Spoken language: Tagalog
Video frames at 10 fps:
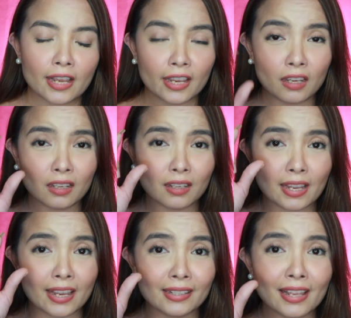eye,
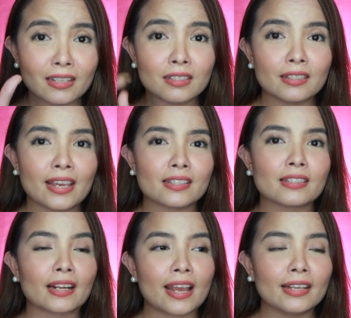eyeglass, yes,
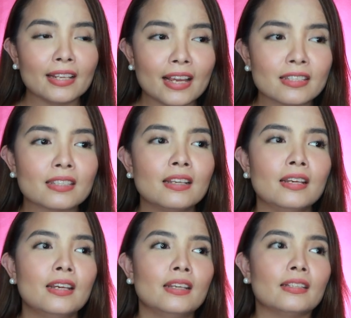ng eyeglass
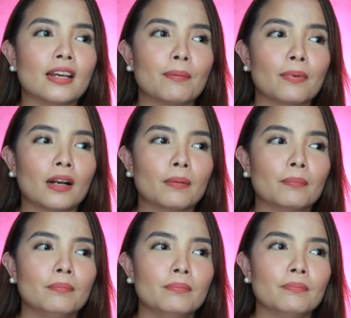na pang
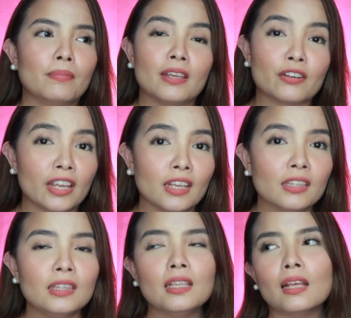may grade.